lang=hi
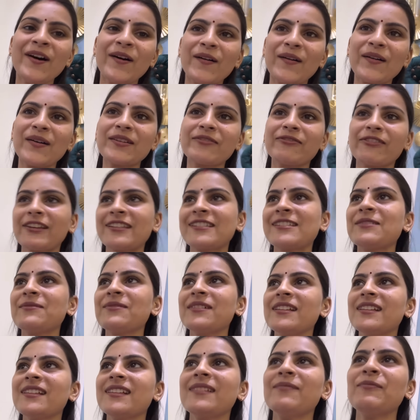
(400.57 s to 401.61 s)
और
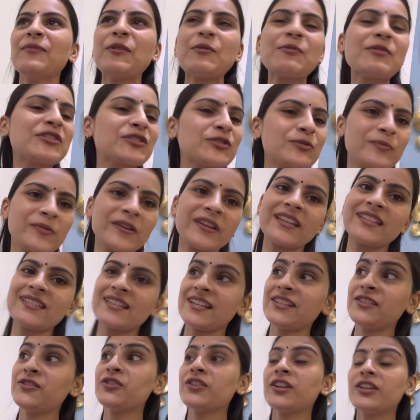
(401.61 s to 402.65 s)
फेस्टिवल में मैं सुपर
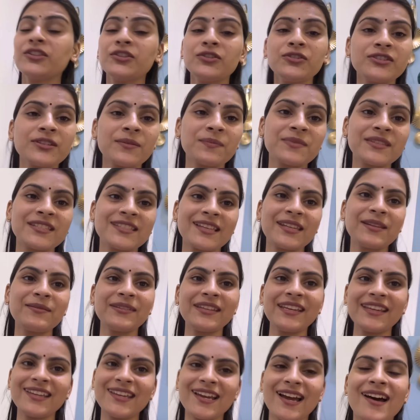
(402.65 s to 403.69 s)
एक्साइटेड जाती हूँ सबसे ज़्यादा
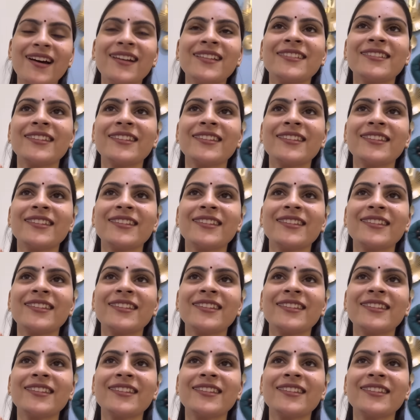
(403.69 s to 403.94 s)
बताए क्या